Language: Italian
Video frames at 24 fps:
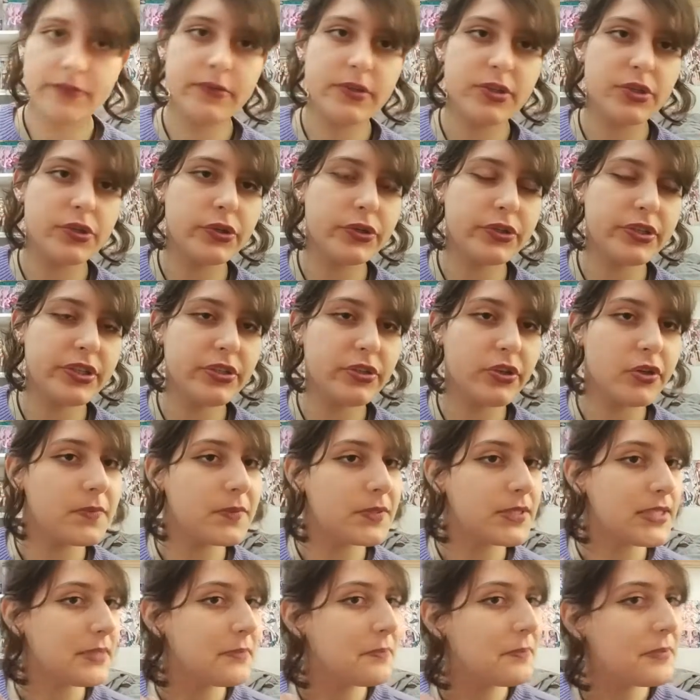E due giorni
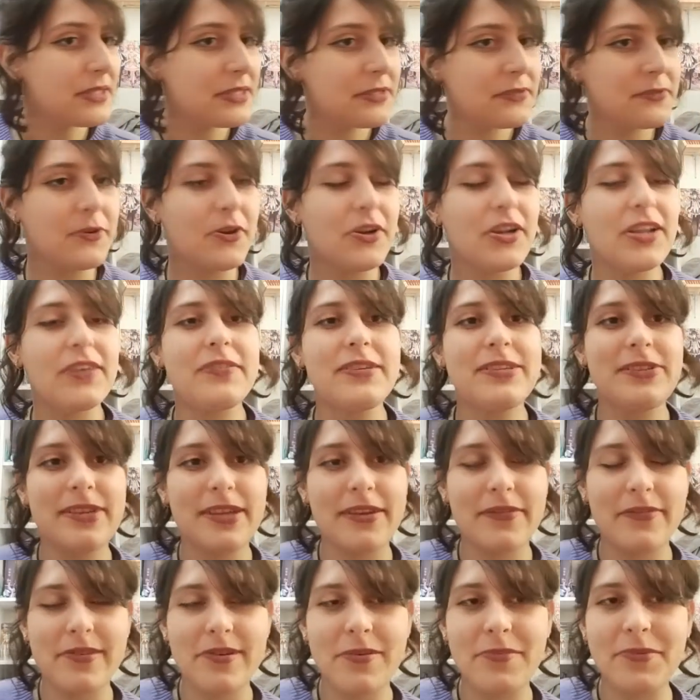dopo, sempre a scuola, visto
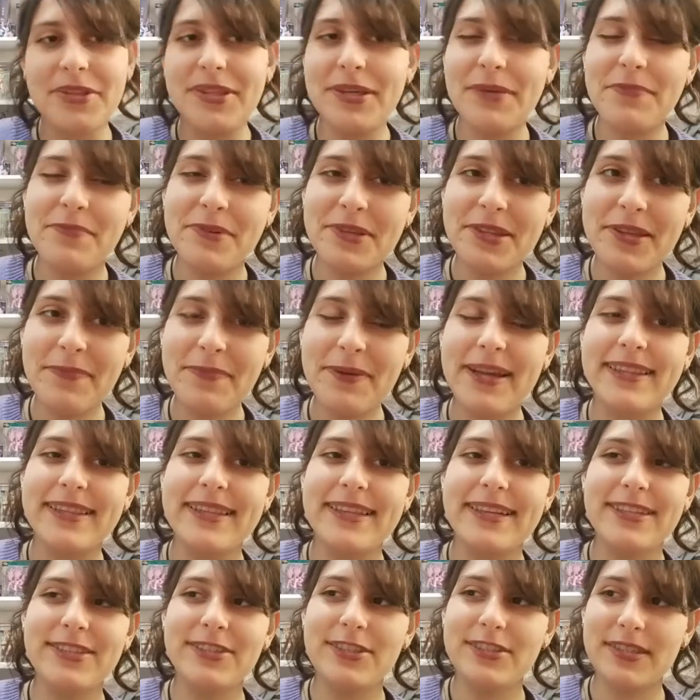che avevamo tempo da
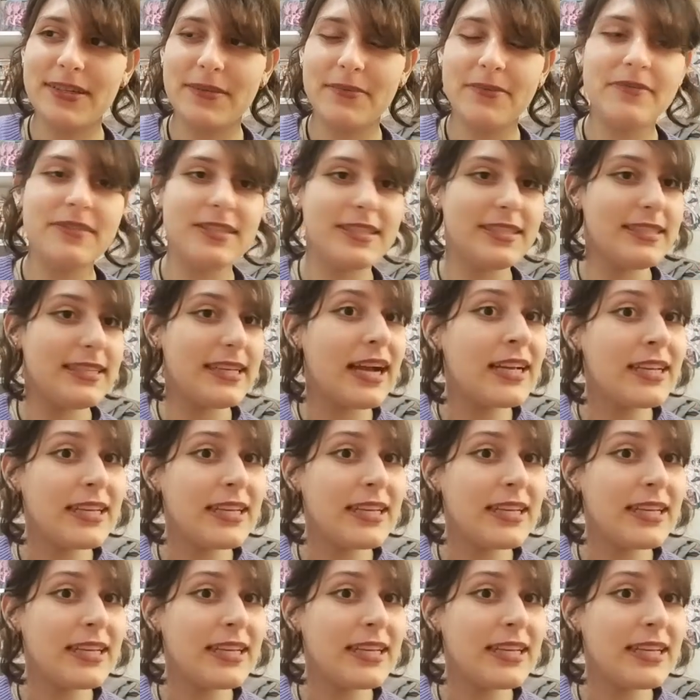perdere, ci siamo visti